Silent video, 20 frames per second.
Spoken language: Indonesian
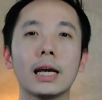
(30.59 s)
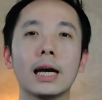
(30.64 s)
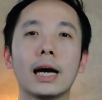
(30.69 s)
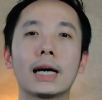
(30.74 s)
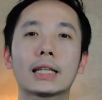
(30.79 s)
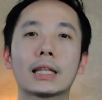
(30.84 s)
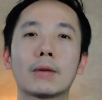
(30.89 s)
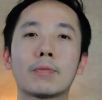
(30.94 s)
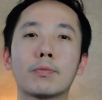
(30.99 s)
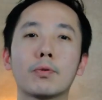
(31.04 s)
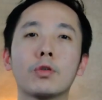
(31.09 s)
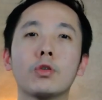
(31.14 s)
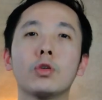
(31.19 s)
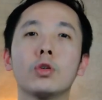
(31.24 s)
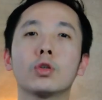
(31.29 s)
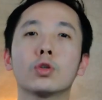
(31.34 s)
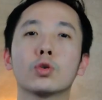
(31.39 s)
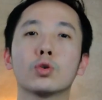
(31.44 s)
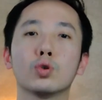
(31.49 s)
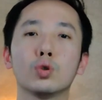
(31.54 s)

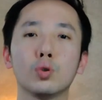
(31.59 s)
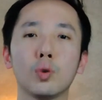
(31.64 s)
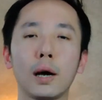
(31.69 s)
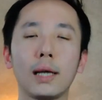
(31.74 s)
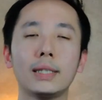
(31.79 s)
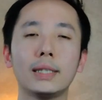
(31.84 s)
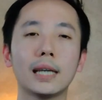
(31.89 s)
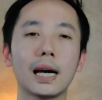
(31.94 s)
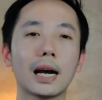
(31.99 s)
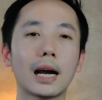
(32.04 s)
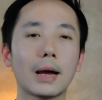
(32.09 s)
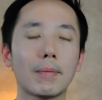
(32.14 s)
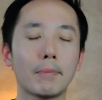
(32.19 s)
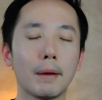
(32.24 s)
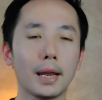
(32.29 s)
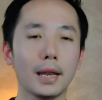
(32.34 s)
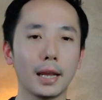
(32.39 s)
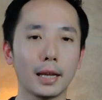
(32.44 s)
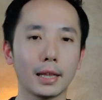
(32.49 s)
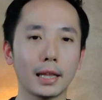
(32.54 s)
ataupun tujuan jangka
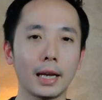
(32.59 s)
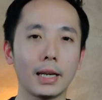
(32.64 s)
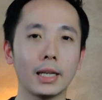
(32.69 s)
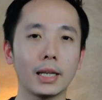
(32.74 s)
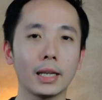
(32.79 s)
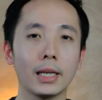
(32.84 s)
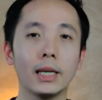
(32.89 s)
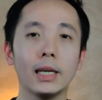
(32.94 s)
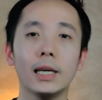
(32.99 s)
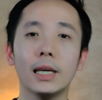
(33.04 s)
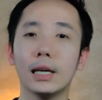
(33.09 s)
pendek tadi.